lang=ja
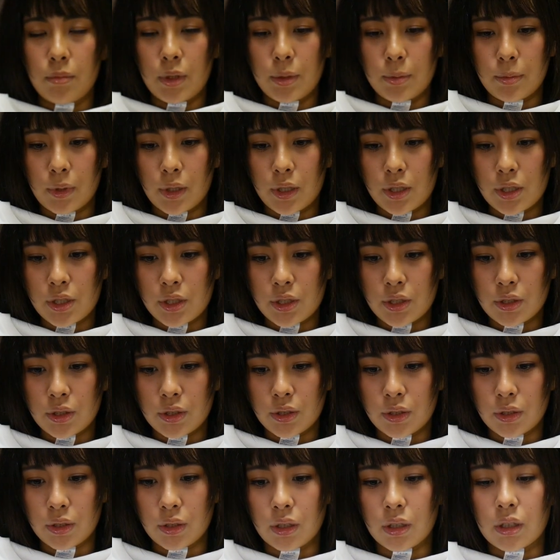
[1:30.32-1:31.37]
みまし
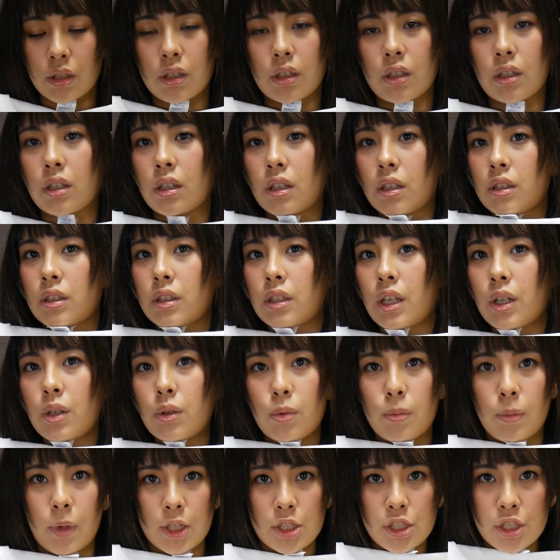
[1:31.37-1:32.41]
た。た結
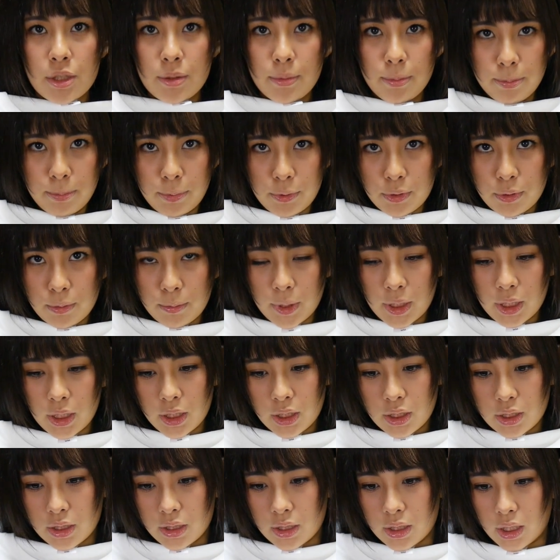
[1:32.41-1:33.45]
構まあシンプルめ
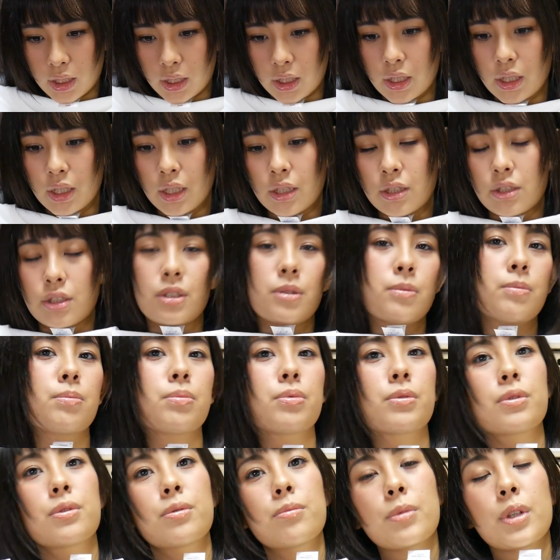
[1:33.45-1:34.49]
ですね
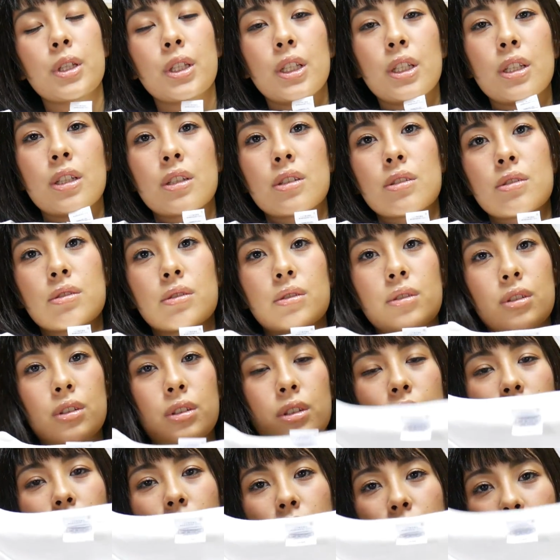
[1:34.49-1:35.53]
シンプルめに作っ
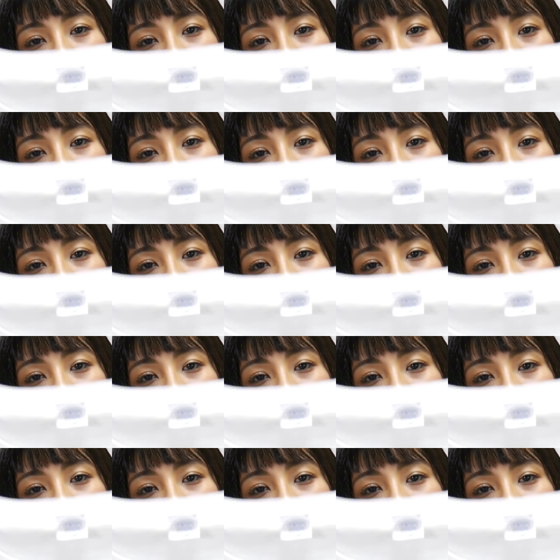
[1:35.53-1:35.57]
たん